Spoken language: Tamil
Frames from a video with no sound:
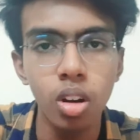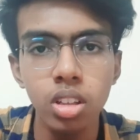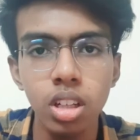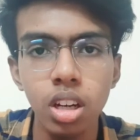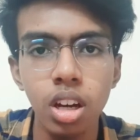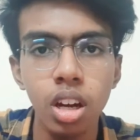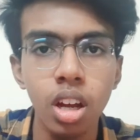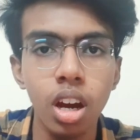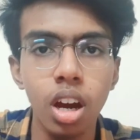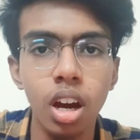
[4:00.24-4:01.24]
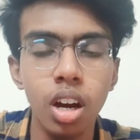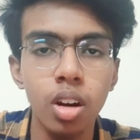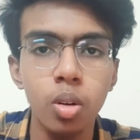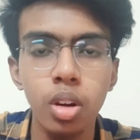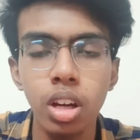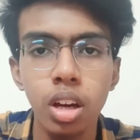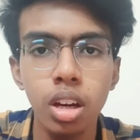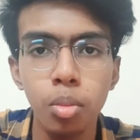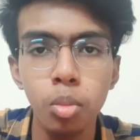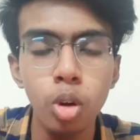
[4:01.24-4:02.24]
வந்து ஒரு
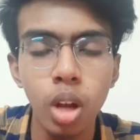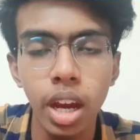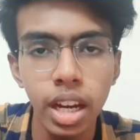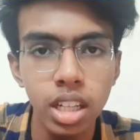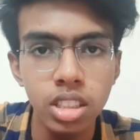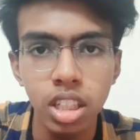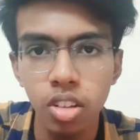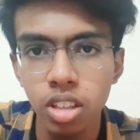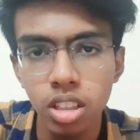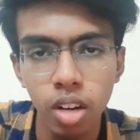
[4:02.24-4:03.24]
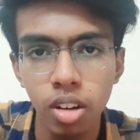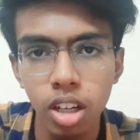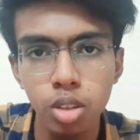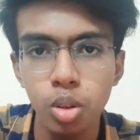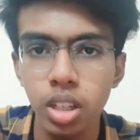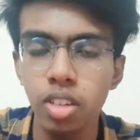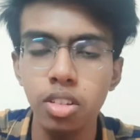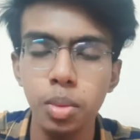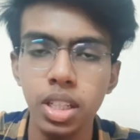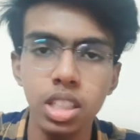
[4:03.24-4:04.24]
ப்ளூ கலர் ஹைனா ஸ்கின் வந்து தருவாங்க ஸோ நீங்கள்
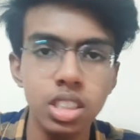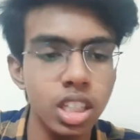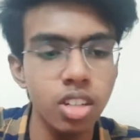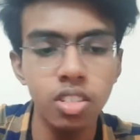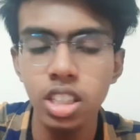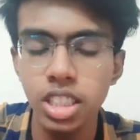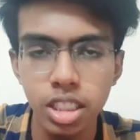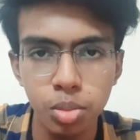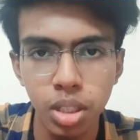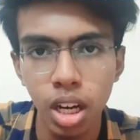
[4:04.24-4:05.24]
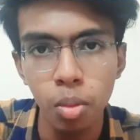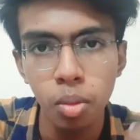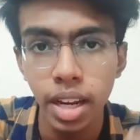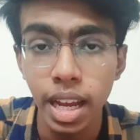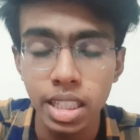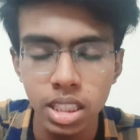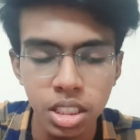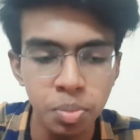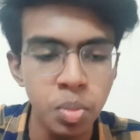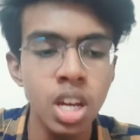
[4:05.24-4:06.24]
வந்து பார்த்திங்கன்னா ஸ்கின் வந்து சேஞ்ச் பண்ணிக்கலாம் க்ராஷுக்கு
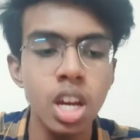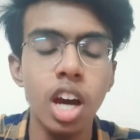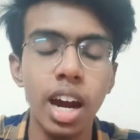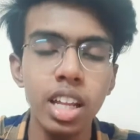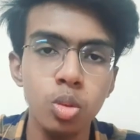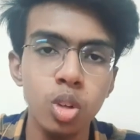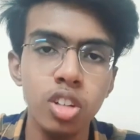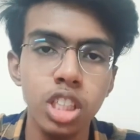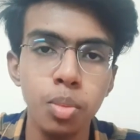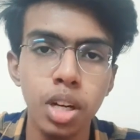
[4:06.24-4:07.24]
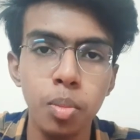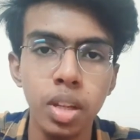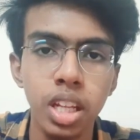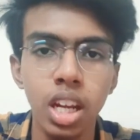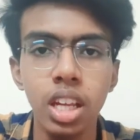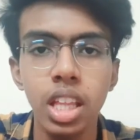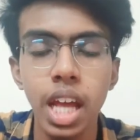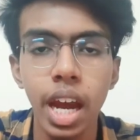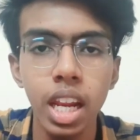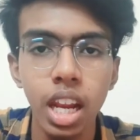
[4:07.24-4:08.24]
அடுத்து இன்னொரு விஷயம் என்னென்னு பார்த்தீங்கன்னா இந்த
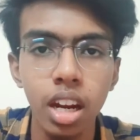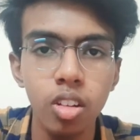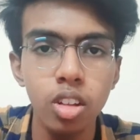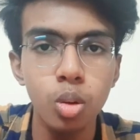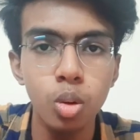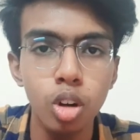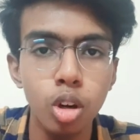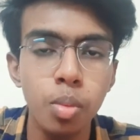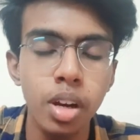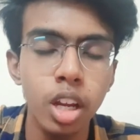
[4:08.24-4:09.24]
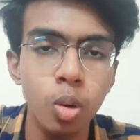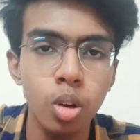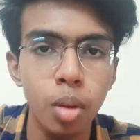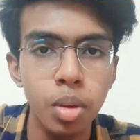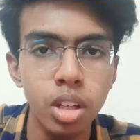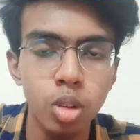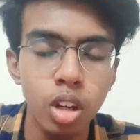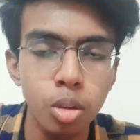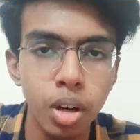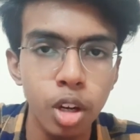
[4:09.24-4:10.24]
ஐலாண்டில் வந்து கோகோ பண்டிகூட் அப்படின்னு சொல்லி
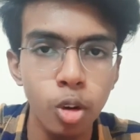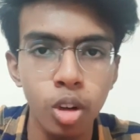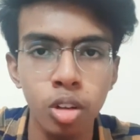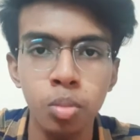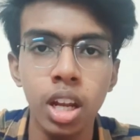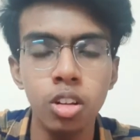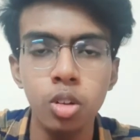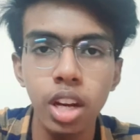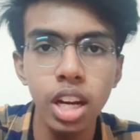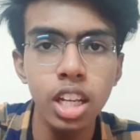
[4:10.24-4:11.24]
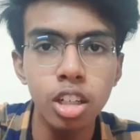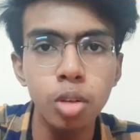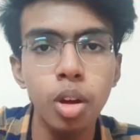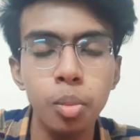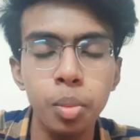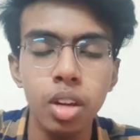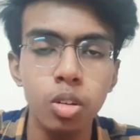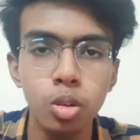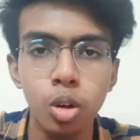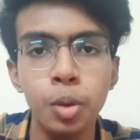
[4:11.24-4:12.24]
ஒரு பண்டிகூட் இருக்கும் அதாவது ஒரு எலி இருக்கும் அது பேர்
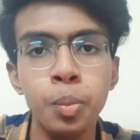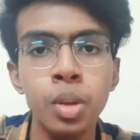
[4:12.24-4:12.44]
வந்து கோகோ